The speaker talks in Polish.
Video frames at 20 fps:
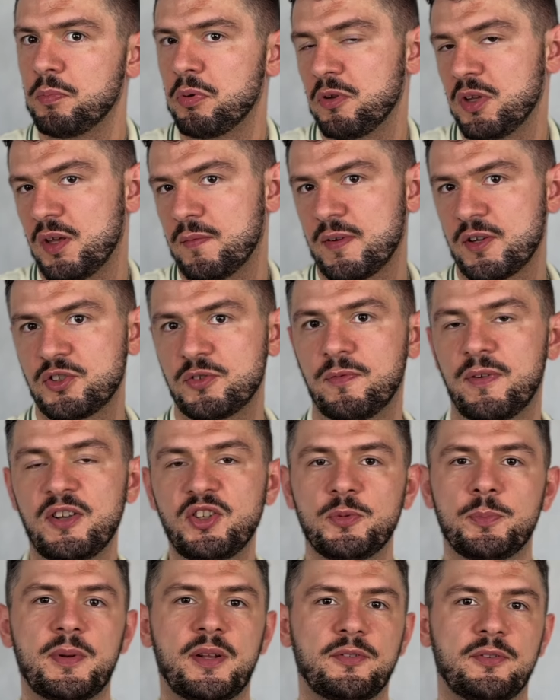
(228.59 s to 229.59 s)
ponieważ
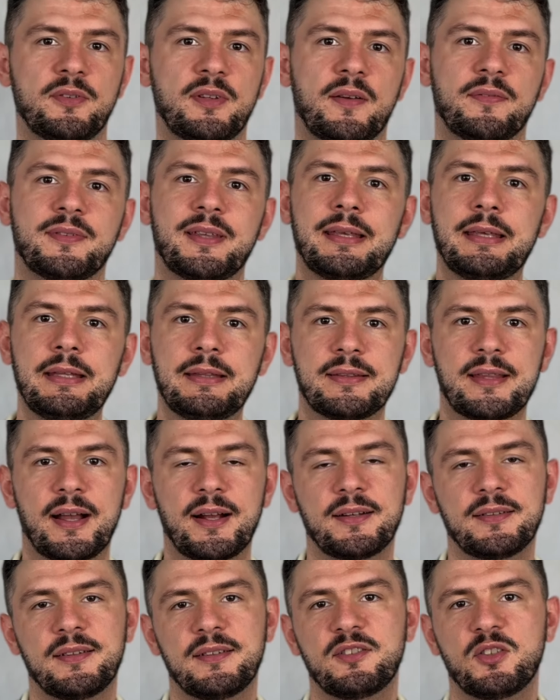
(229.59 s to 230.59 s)
wasz pracodawca i
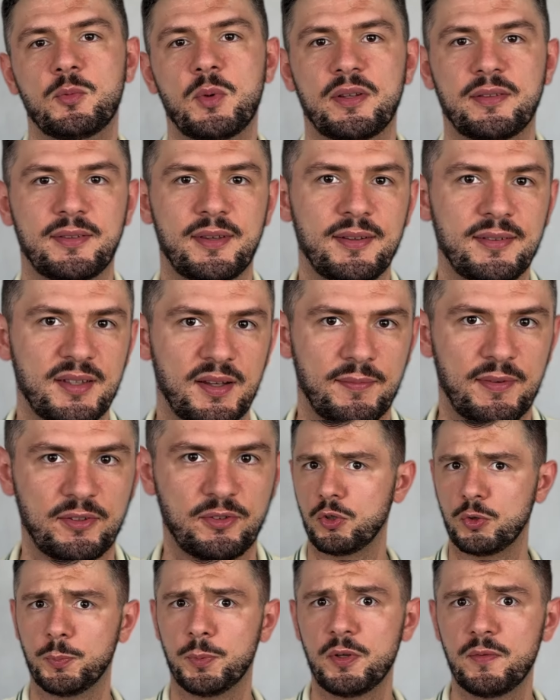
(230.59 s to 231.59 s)
tak te składki za
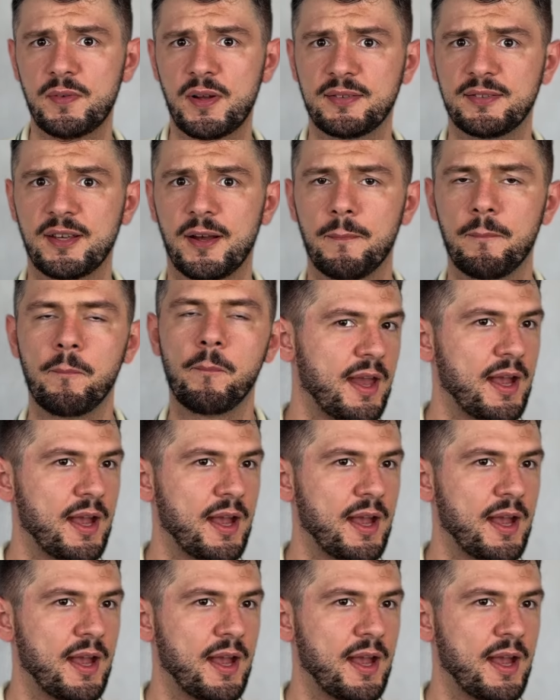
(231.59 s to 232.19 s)
was odprowadza.